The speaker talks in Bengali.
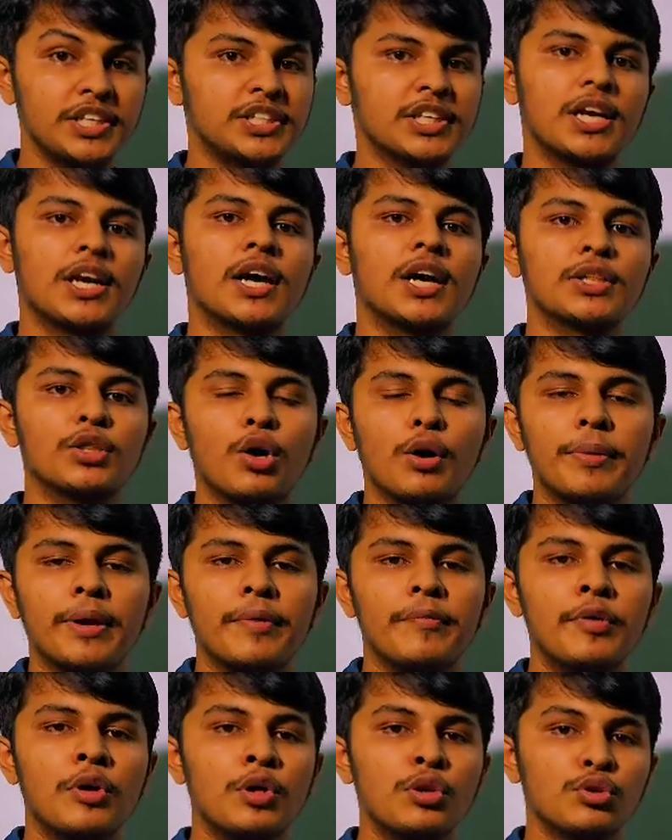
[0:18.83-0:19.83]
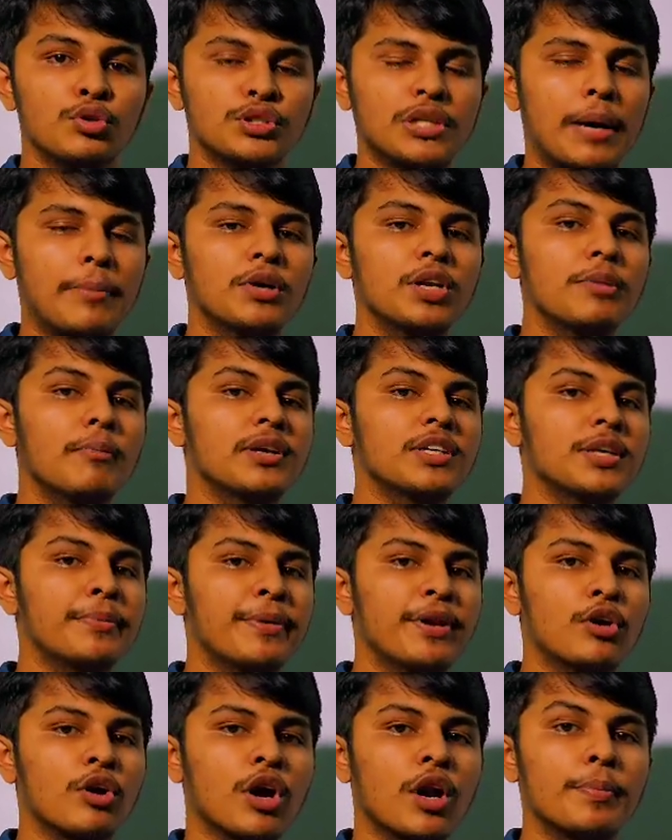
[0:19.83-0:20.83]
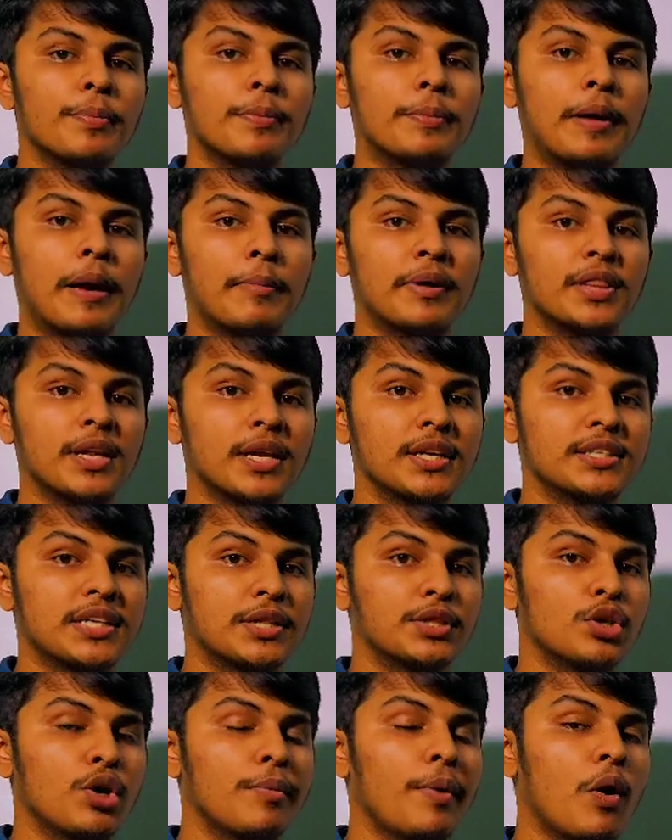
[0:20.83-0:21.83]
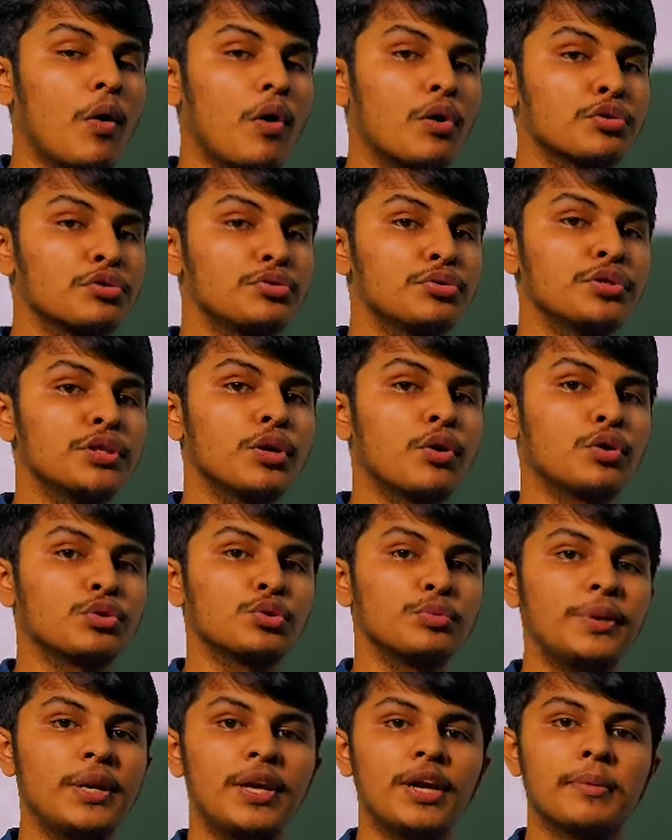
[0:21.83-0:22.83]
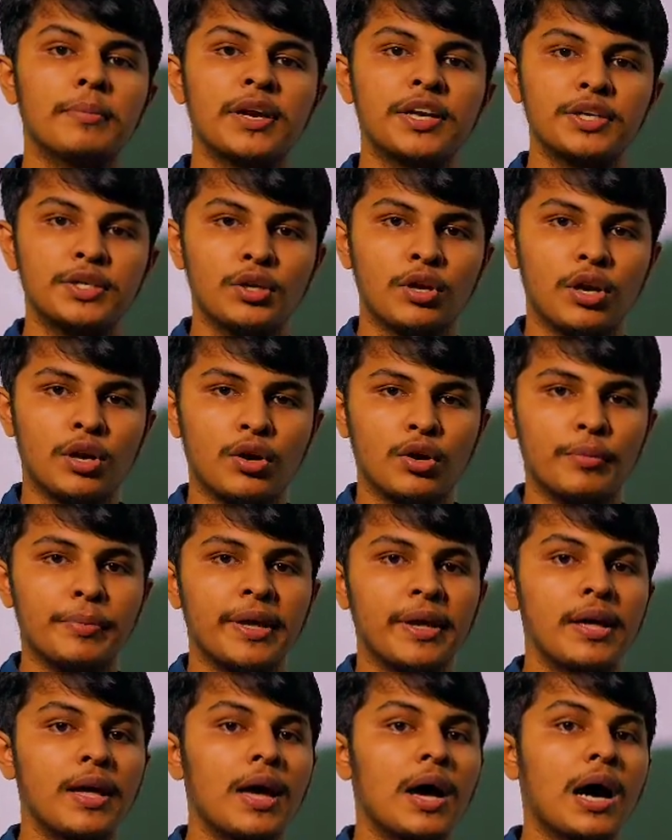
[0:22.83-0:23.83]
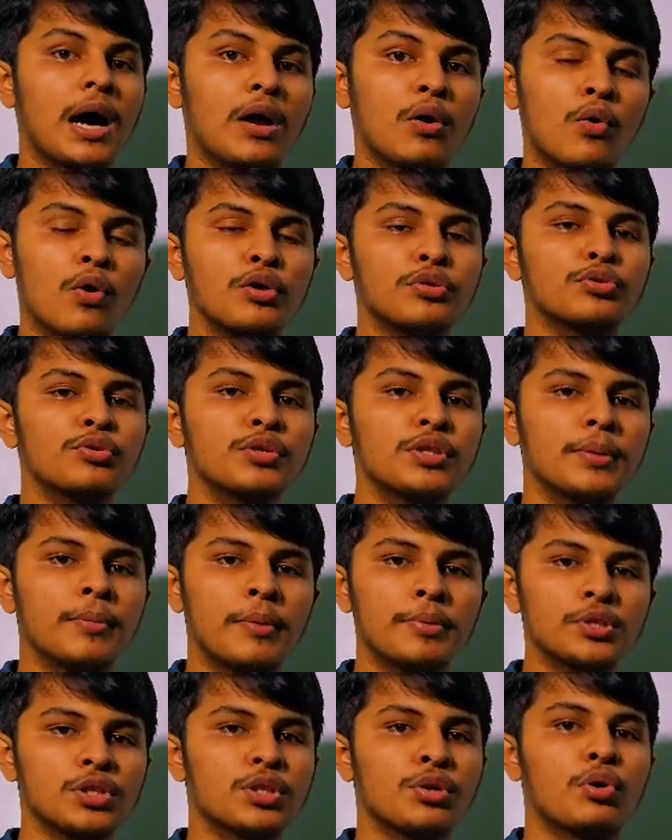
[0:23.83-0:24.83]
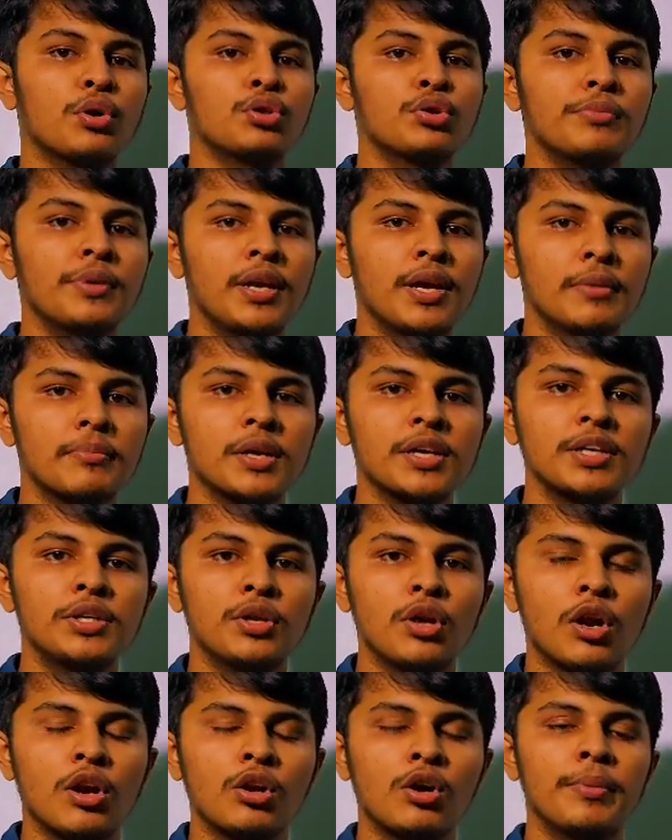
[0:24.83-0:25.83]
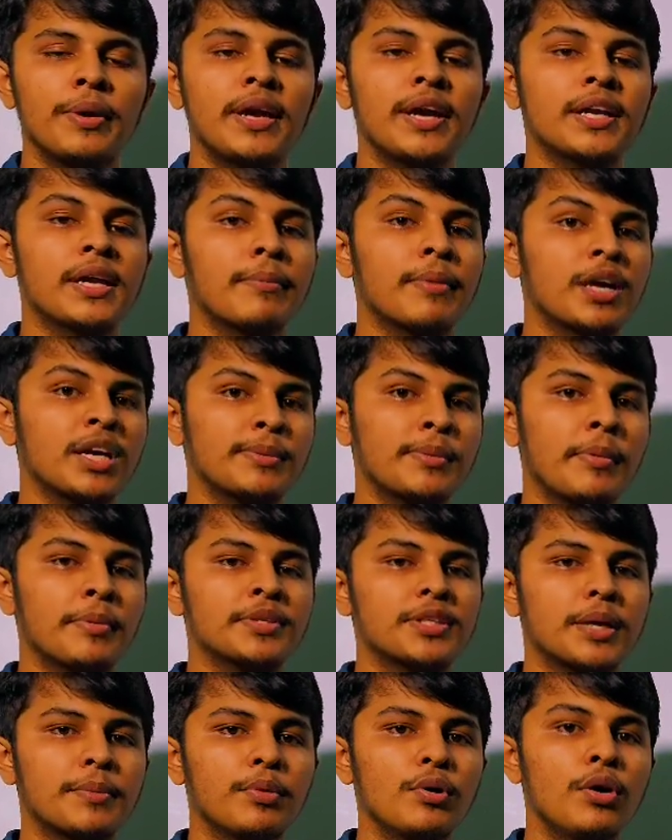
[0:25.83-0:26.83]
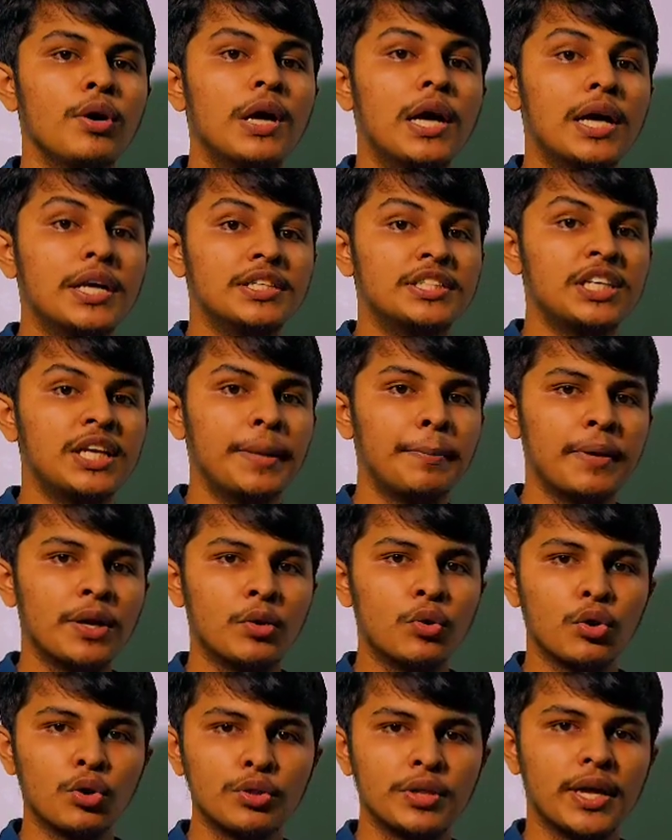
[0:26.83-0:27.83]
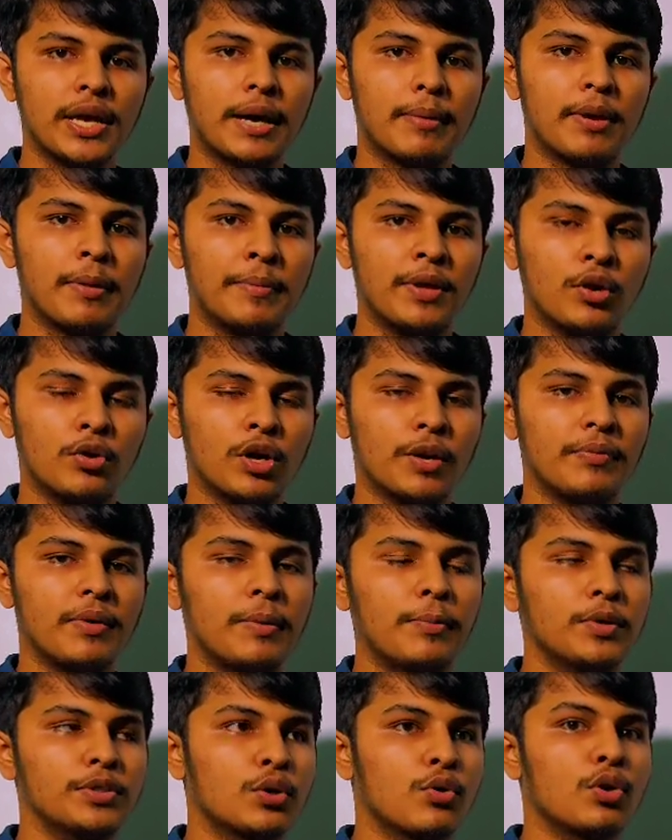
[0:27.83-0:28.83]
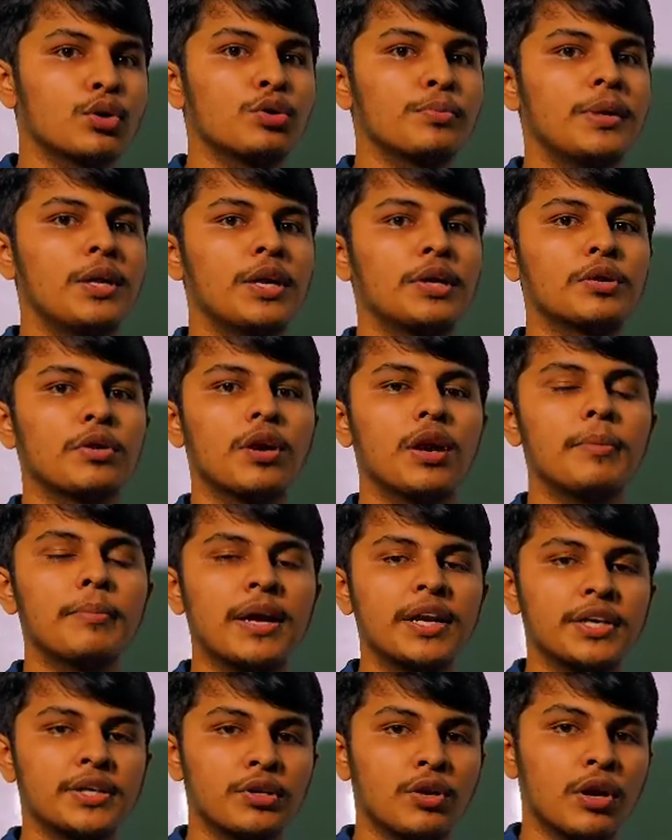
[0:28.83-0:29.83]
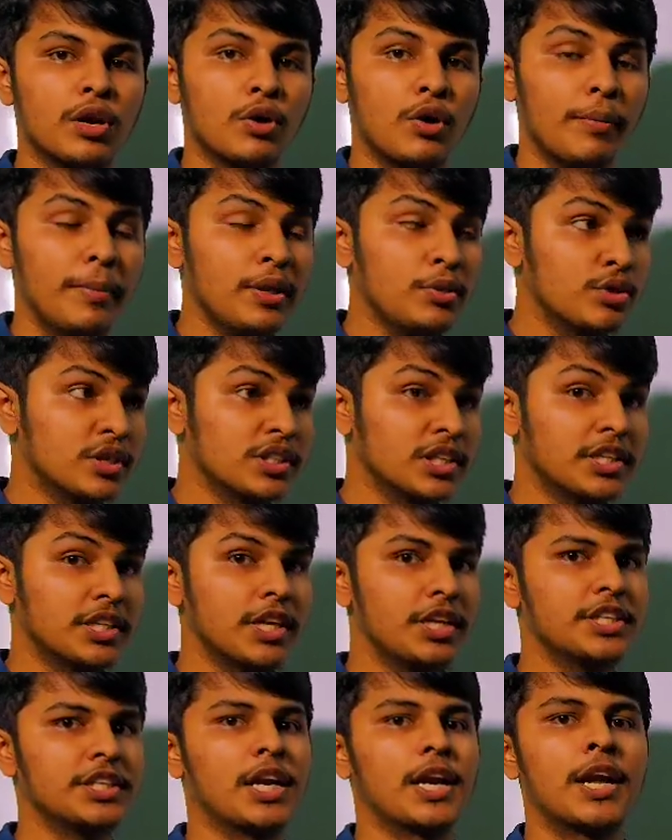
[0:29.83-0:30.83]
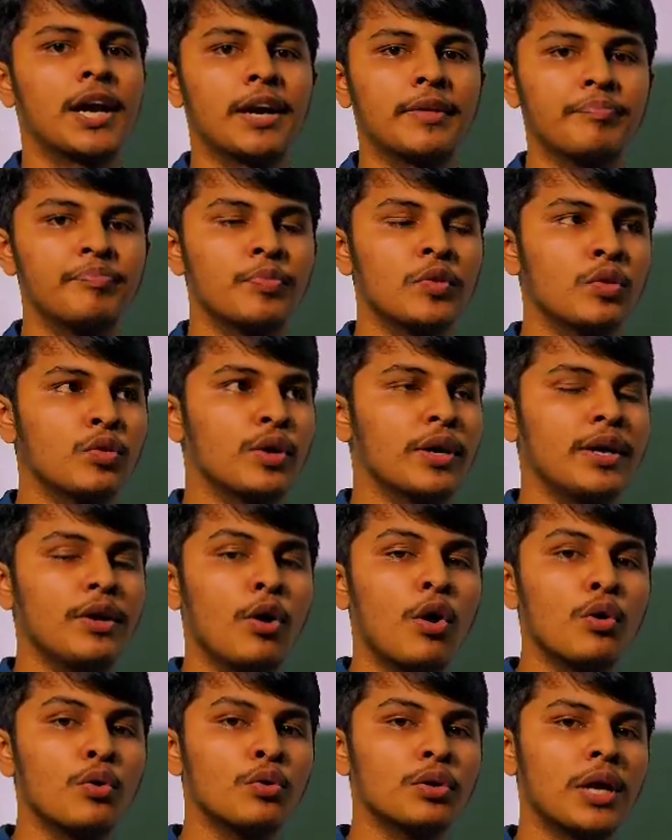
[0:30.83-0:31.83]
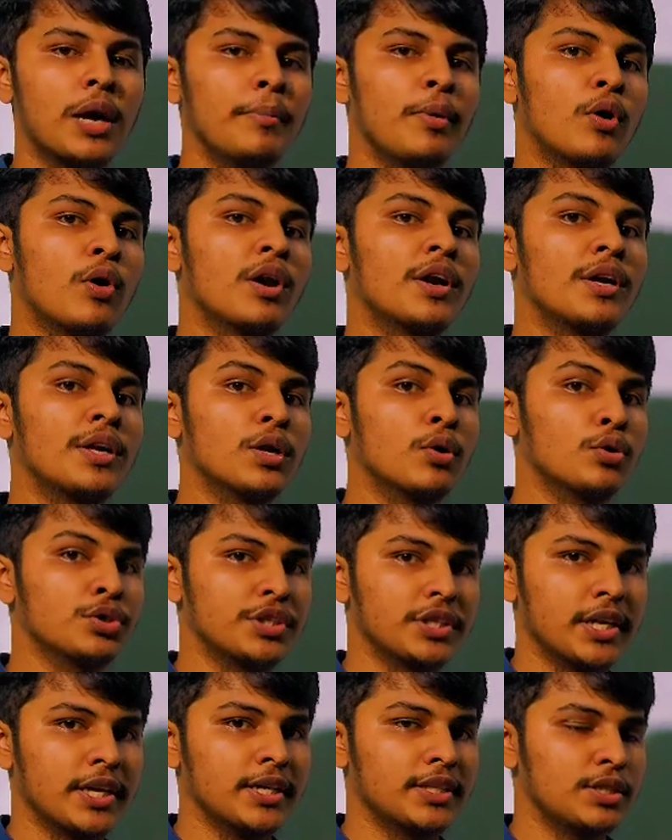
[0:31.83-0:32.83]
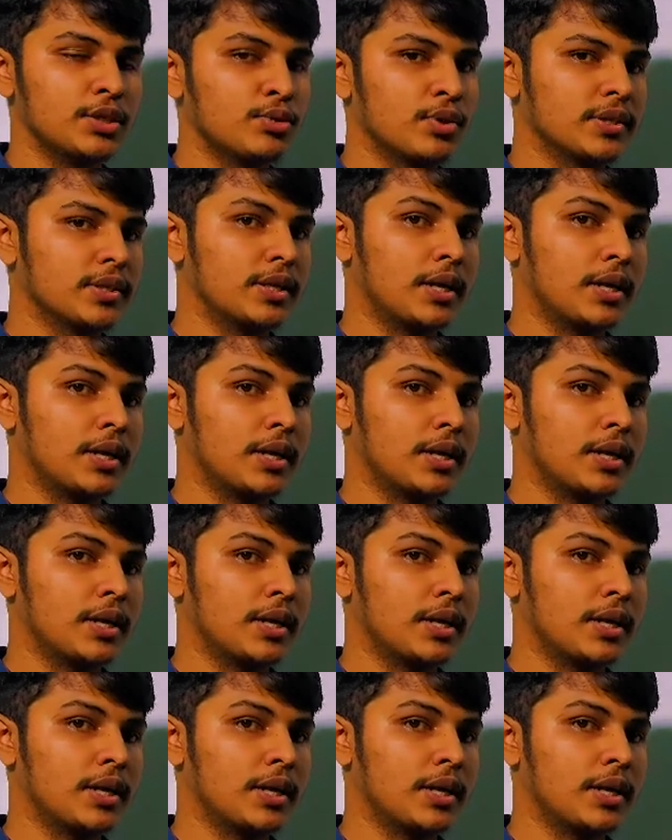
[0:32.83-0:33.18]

সাল নাগাদ হবে তো সামরিক বাজেট বের করার পূর্বে আমাদেরকে জানতে হবে অর্থনীতি কত বিলিয়ন মার্কিন ডলার হবে আর অর্থনীতি ভবিষ্যতে কত বিলিয়ন মার্কিন ডলার হবে এটা আমরা কীভাবে জানবো জিডিপির গ্রোথ দেখে আমরা বের করে ফেলবো যে কত বিলিয়ন ডলার মার্কিন ডলার হবে দু সাল নাগাদ তো এই অঙ্কটা আমি অলরেডি কষে রেখেছি